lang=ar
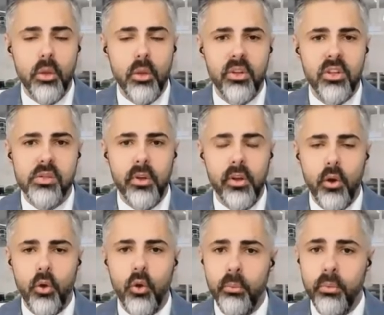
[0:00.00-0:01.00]
جدا
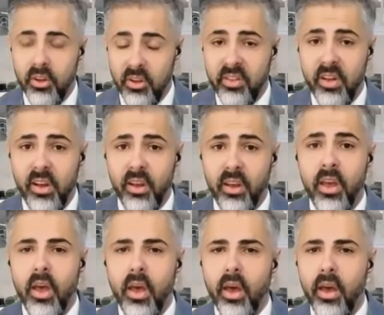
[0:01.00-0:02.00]
بالنسبه لاوروبا
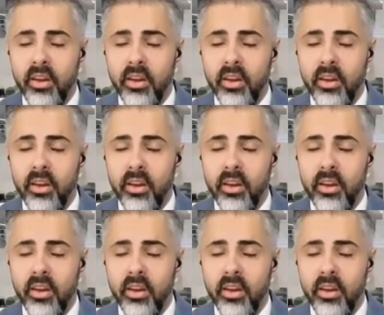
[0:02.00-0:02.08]
لذلك